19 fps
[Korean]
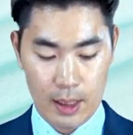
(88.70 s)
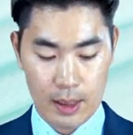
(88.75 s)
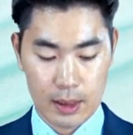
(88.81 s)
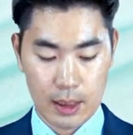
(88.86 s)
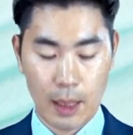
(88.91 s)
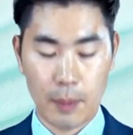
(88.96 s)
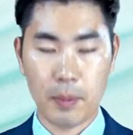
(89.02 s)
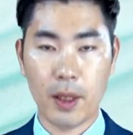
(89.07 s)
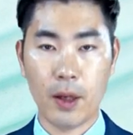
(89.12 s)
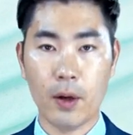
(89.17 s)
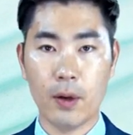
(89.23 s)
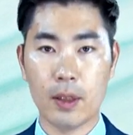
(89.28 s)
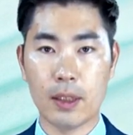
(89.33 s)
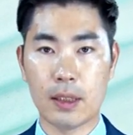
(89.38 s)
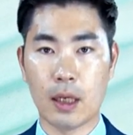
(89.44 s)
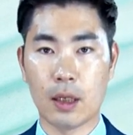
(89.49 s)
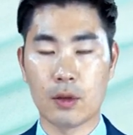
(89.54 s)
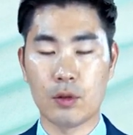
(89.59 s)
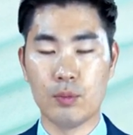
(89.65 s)
3개월
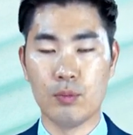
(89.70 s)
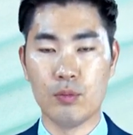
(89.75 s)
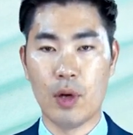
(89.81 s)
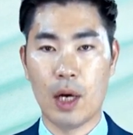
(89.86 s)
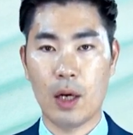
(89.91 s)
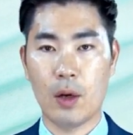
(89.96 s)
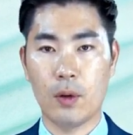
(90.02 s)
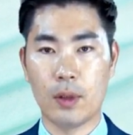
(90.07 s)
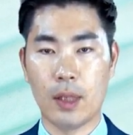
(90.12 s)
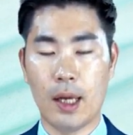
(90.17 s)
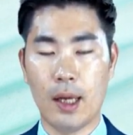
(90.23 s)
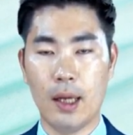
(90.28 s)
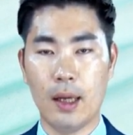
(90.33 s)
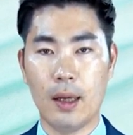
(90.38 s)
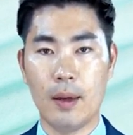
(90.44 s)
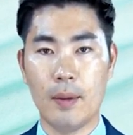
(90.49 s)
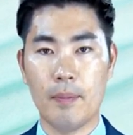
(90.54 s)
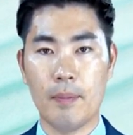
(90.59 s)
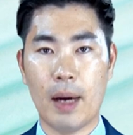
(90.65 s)
이상 근무하거나
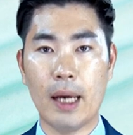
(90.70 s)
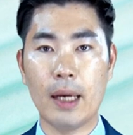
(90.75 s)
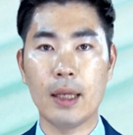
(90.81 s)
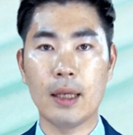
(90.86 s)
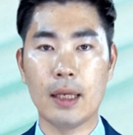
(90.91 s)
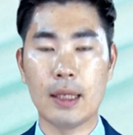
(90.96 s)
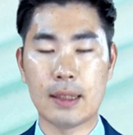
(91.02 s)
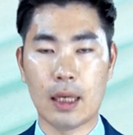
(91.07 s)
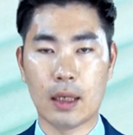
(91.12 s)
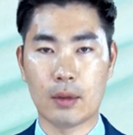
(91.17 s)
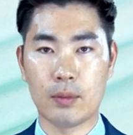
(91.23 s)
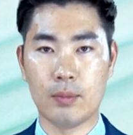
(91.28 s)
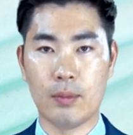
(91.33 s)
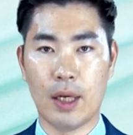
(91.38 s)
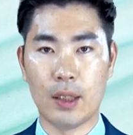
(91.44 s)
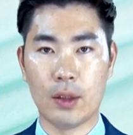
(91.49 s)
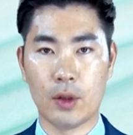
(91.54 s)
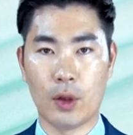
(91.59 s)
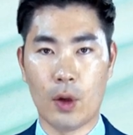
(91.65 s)
8일 이상
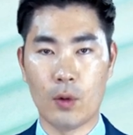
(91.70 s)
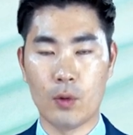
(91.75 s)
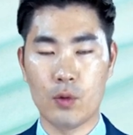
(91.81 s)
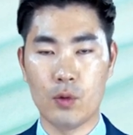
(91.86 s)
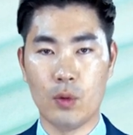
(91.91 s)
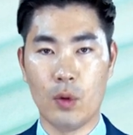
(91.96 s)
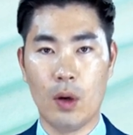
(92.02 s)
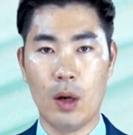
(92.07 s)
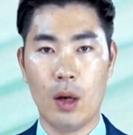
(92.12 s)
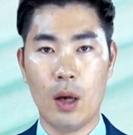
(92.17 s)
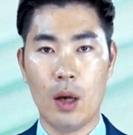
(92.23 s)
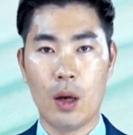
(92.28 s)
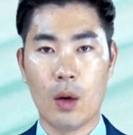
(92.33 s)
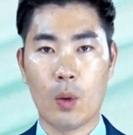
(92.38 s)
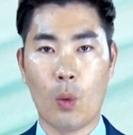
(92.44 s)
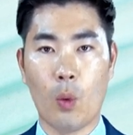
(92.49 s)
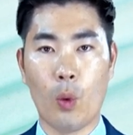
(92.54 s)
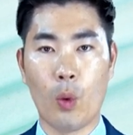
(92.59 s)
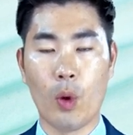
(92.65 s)
근무하는 경우
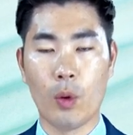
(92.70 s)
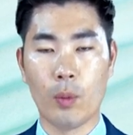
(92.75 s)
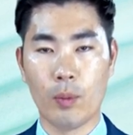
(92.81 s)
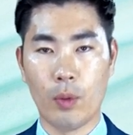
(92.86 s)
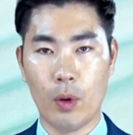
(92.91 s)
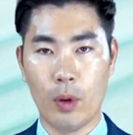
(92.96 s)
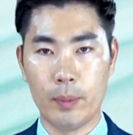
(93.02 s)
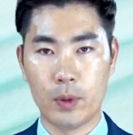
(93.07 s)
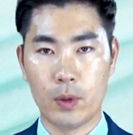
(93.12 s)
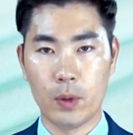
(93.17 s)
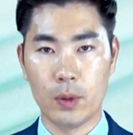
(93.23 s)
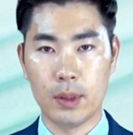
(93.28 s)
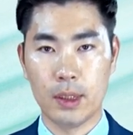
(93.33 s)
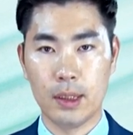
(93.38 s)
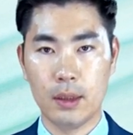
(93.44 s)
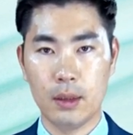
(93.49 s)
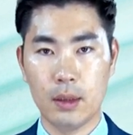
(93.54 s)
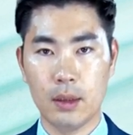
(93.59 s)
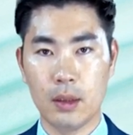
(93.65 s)
고용보험
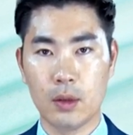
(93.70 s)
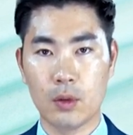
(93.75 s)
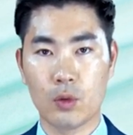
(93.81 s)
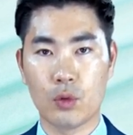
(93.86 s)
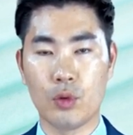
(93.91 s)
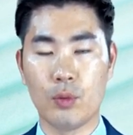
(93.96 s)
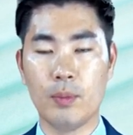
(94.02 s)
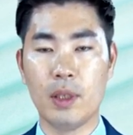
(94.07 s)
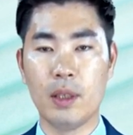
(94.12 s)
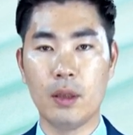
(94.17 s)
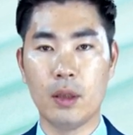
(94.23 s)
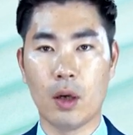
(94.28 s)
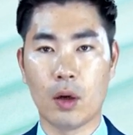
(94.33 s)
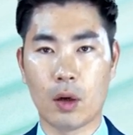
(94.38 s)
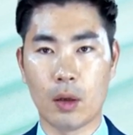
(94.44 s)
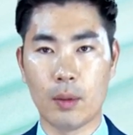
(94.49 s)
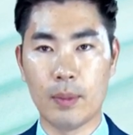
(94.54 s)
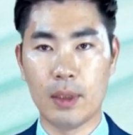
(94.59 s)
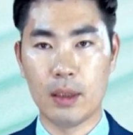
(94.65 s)
또는
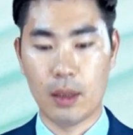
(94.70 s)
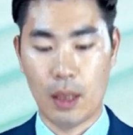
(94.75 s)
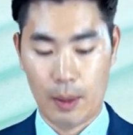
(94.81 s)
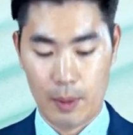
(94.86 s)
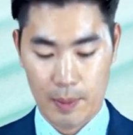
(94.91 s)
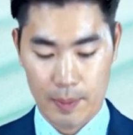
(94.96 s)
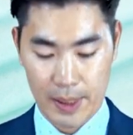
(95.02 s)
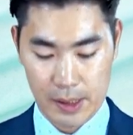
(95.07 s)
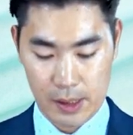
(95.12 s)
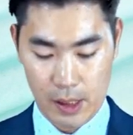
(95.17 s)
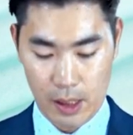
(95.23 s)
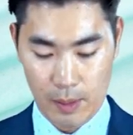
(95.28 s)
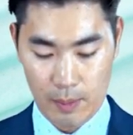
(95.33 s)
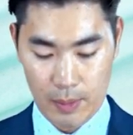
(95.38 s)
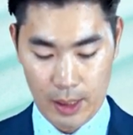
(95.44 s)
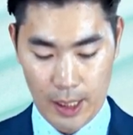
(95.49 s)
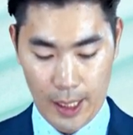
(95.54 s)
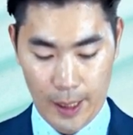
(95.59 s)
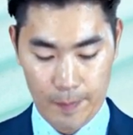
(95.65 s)
국민연금을 납입하셔야
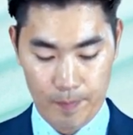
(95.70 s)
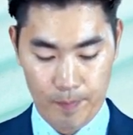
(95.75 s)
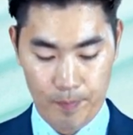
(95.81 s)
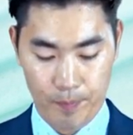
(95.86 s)
합니다.